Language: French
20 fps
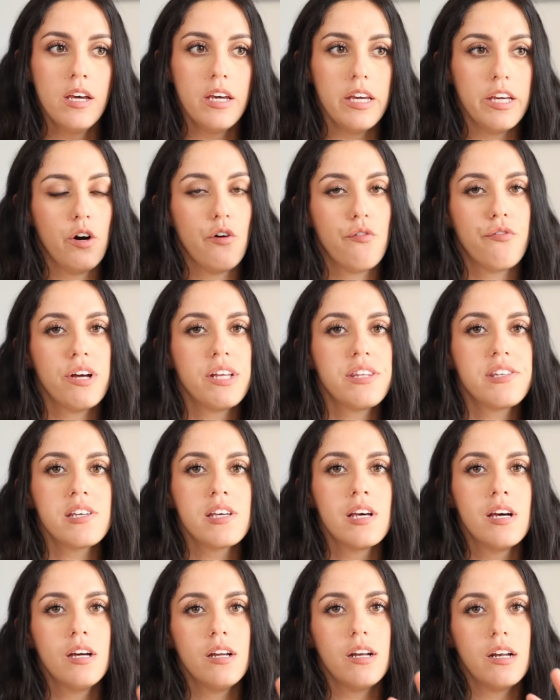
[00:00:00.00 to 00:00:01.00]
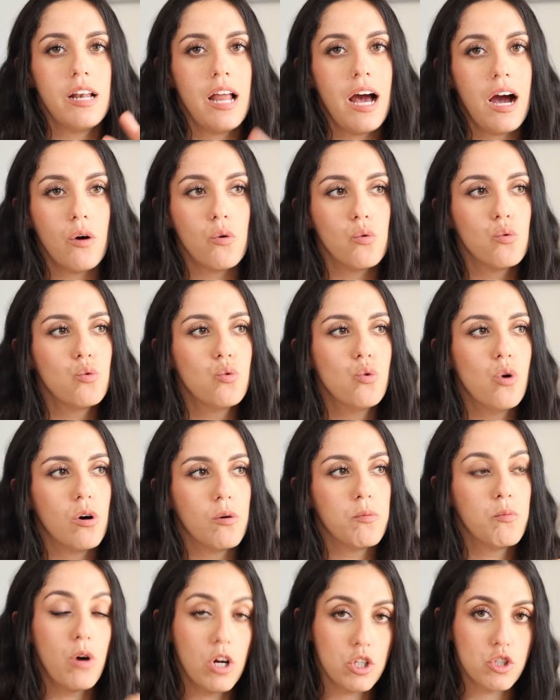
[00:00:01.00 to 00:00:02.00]
Et en fait, là où
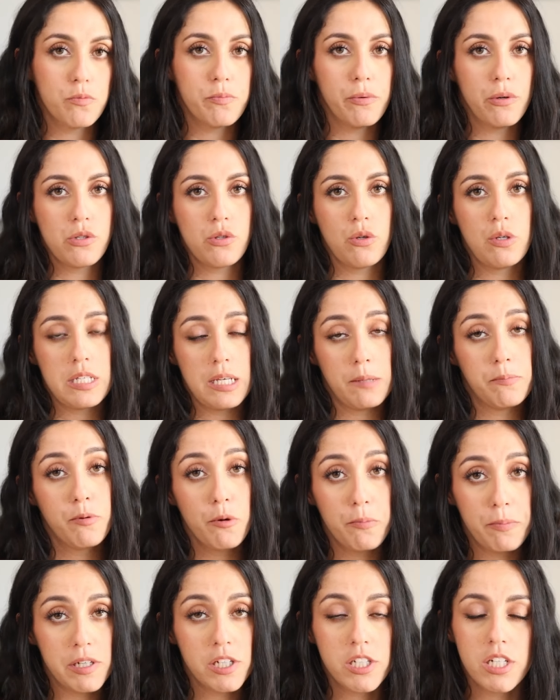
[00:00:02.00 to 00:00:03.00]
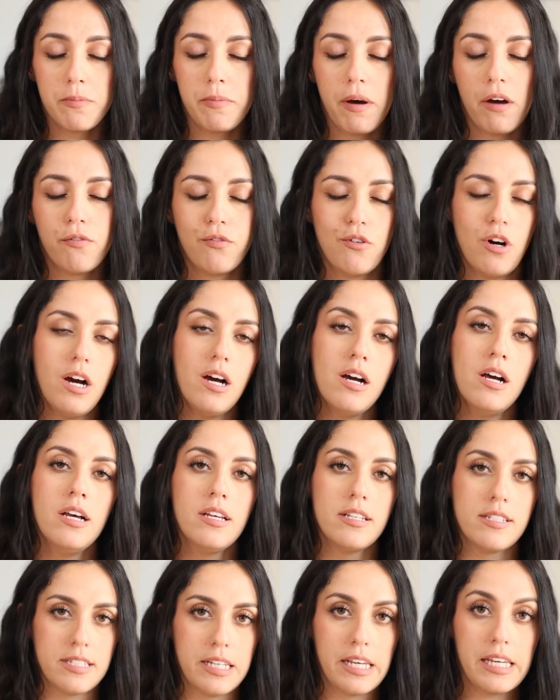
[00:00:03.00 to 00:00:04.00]
euh, moi je pense que ça peut pêcher parfois,
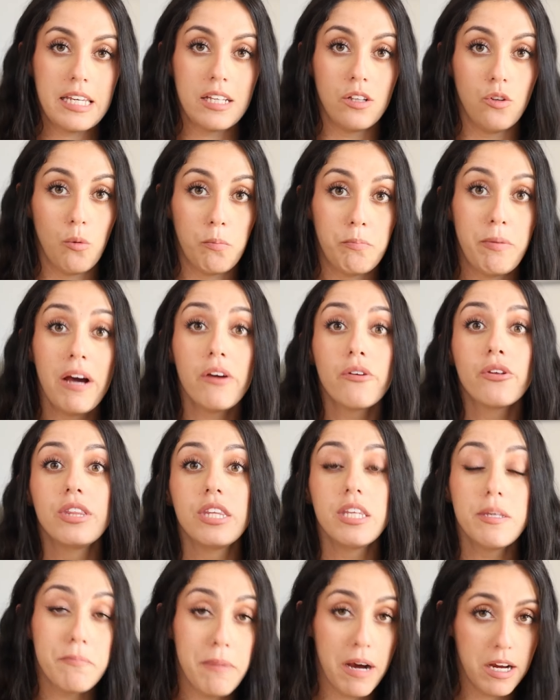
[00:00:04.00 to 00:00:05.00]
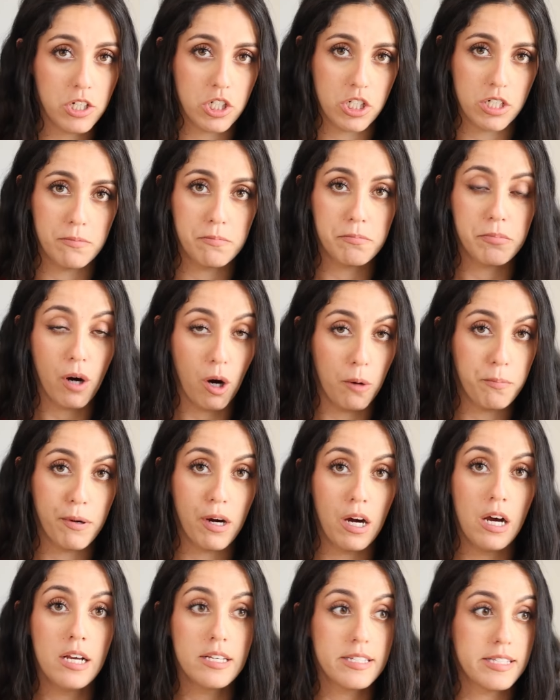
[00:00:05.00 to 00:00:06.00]
c'est qu'ils n'ont pas une image propre.